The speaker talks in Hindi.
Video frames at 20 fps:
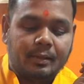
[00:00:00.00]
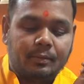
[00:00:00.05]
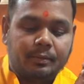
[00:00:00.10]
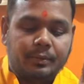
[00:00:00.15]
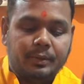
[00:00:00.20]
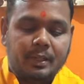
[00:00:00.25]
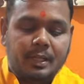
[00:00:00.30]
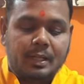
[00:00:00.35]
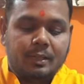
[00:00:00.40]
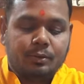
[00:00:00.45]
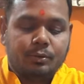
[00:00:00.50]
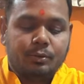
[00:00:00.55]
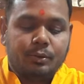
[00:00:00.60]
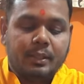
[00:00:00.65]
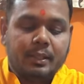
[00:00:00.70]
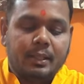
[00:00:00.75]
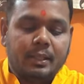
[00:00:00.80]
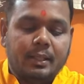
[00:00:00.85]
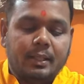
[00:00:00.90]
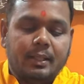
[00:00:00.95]
फिलहाल तो
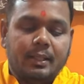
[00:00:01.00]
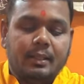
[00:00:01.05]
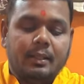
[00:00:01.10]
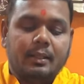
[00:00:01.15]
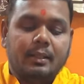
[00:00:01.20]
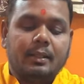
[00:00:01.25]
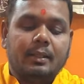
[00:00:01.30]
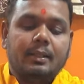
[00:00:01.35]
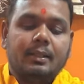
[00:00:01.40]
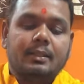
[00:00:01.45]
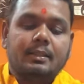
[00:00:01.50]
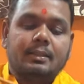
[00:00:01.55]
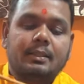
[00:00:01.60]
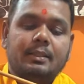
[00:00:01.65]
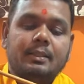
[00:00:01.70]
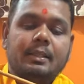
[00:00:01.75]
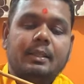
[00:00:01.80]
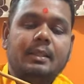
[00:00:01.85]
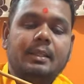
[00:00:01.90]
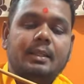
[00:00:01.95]
ये
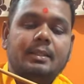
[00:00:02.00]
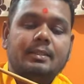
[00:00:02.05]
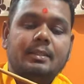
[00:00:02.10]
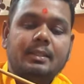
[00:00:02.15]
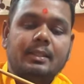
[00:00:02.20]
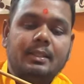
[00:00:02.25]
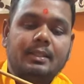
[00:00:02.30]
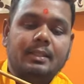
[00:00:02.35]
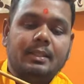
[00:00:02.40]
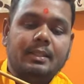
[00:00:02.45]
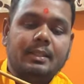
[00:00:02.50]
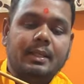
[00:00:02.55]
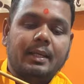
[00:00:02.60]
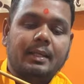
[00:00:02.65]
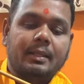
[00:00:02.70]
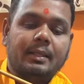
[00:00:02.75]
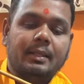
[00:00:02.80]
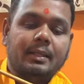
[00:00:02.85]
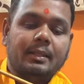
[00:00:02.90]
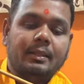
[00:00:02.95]
इसी तरीके से ये जल
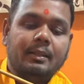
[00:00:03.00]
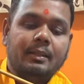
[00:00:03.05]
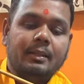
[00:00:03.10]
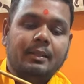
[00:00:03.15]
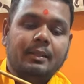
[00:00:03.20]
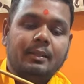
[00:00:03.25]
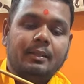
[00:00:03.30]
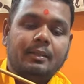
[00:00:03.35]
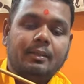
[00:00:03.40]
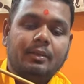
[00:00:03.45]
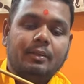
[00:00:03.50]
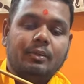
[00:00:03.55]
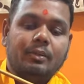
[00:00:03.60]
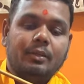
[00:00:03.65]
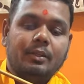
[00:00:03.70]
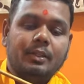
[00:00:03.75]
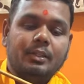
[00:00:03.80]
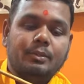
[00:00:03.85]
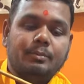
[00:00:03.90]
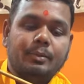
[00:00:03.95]
जाएगी
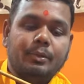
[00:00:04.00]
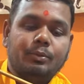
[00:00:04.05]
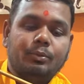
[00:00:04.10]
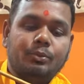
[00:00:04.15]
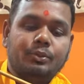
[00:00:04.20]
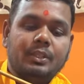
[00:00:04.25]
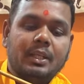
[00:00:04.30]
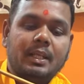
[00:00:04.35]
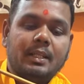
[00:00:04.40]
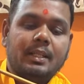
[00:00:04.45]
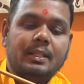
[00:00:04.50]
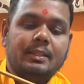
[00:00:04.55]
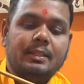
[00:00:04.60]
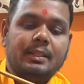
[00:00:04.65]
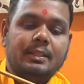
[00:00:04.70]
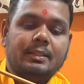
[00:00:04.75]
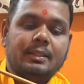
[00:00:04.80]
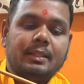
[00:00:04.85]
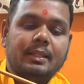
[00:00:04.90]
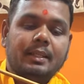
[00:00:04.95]
और इसमें कुछ ज़्यादा
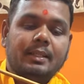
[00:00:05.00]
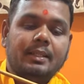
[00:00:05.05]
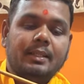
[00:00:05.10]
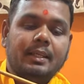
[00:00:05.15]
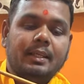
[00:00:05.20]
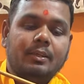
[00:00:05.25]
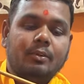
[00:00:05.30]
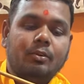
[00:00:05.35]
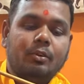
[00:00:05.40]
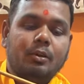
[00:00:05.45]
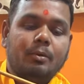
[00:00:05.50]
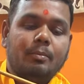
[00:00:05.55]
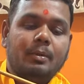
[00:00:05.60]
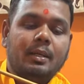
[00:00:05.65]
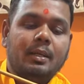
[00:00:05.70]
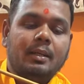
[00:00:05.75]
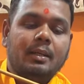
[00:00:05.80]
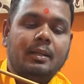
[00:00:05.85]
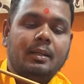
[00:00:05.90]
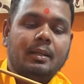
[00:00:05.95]
चीज़ें नहीं है
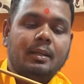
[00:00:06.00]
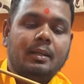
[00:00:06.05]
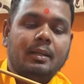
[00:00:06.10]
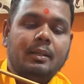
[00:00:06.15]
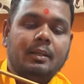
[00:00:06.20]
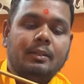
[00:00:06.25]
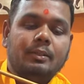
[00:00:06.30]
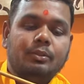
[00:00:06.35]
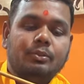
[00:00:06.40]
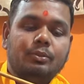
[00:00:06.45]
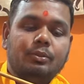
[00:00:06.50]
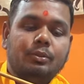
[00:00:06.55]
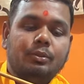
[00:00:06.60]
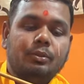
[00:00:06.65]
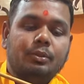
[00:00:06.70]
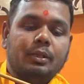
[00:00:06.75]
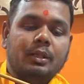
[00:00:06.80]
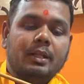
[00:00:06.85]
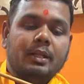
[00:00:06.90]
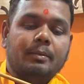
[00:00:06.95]
नॉर्मल जो
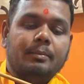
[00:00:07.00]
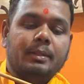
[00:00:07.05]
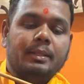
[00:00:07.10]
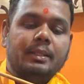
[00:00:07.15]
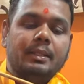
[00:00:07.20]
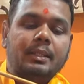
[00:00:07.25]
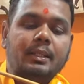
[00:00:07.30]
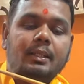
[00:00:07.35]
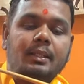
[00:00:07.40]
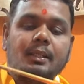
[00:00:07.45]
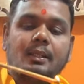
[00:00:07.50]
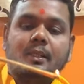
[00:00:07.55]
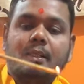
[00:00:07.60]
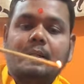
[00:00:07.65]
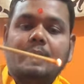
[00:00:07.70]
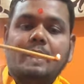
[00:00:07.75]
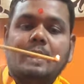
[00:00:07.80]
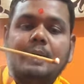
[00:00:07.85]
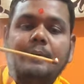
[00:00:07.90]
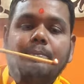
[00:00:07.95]
अगरबत्ती
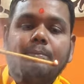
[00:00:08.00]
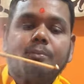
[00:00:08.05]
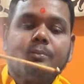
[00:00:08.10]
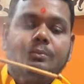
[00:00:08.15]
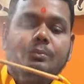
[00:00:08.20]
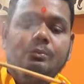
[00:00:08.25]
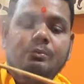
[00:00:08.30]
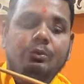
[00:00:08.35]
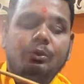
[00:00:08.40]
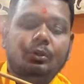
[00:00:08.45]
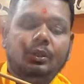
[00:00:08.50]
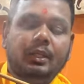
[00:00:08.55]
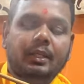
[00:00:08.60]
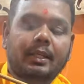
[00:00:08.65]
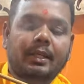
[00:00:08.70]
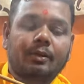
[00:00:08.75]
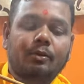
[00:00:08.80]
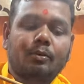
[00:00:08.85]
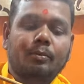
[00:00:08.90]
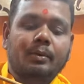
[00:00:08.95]
आपको
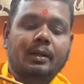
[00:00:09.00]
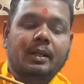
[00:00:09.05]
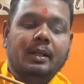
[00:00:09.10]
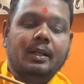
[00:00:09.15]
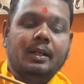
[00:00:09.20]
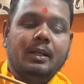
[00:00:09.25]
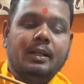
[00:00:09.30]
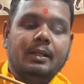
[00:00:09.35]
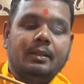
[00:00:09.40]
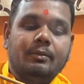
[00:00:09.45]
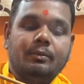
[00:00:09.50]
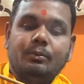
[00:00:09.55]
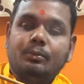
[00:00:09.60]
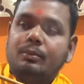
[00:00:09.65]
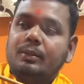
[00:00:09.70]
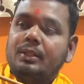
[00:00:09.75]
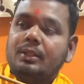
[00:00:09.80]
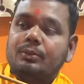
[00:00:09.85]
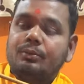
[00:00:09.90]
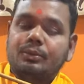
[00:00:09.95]
दिखने को मिलेगा
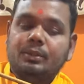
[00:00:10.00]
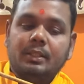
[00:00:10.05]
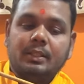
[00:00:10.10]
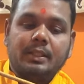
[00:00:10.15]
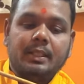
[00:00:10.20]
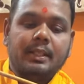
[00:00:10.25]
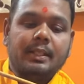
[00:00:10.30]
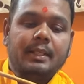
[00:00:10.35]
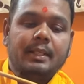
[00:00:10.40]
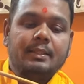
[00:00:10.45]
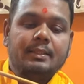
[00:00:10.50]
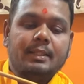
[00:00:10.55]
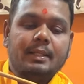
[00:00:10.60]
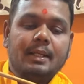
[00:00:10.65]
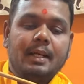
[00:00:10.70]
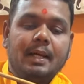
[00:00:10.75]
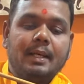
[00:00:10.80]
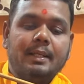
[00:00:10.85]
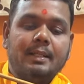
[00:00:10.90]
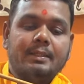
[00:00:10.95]
वही उसी तरीके से
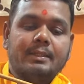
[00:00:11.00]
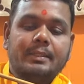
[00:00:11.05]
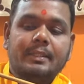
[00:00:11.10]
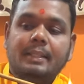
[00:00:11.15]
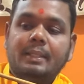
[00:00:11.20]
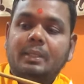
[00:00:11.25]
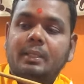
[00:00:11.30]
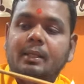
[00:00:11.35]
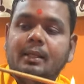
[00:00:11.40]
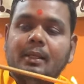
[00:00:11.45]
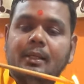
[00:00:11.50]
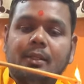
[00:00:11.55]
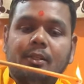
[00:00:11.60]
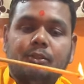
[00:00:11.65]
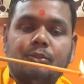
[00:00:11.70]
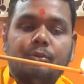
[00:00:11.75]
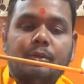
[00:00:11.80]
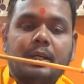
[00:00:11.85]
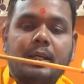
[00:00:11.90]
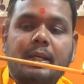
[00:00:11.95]
खाली इसकी
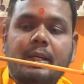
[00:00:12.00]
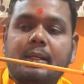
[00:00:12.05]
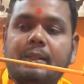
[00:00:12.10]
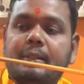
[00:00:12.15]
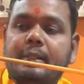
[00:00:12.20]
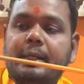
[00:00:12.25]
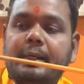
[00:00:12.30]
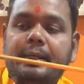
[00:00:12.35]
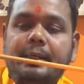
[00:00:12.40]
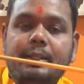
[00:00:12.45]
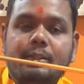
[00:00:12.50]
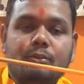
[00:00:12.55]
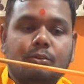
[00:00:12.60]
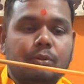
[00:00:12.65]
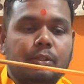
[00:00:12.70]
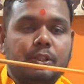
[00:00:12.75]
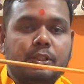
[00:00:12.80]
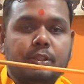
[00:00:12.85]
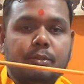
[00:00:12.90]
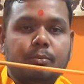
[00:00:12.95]
जो है थिकनेस
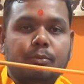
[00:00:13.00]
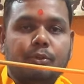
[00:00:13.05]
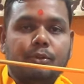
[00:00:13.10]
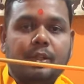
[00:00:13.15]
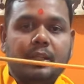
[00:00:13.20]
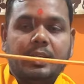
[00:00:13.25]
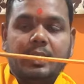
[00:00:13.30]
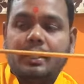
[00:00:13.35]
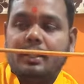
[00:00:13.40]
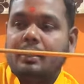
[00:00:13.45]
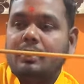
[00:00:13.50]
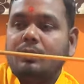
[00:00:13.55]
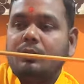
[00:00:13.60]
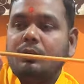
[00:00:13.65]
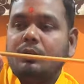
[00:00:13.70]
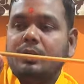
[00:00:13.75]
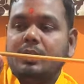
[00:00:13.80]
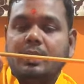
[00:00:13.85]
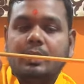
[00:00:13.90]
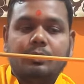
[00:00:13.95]
थोड़ी सी मोटी है
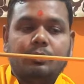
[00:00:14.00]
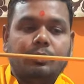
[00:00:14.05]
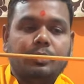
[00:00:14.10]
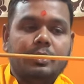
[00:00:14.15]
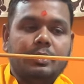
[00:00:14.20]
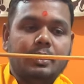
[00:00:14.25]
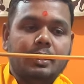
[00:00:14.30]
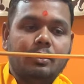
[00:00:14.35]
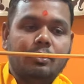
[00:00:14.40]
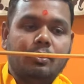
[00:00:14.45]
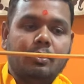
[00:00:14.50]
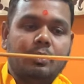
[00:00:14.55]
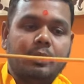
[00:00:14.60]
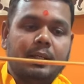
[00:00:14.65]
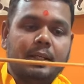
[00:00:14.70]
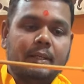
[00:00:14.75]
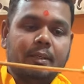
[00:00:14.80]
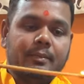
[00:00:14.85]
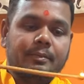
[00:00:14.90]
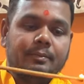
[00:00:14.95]
और ये थोड़ी सी लॉन्ग है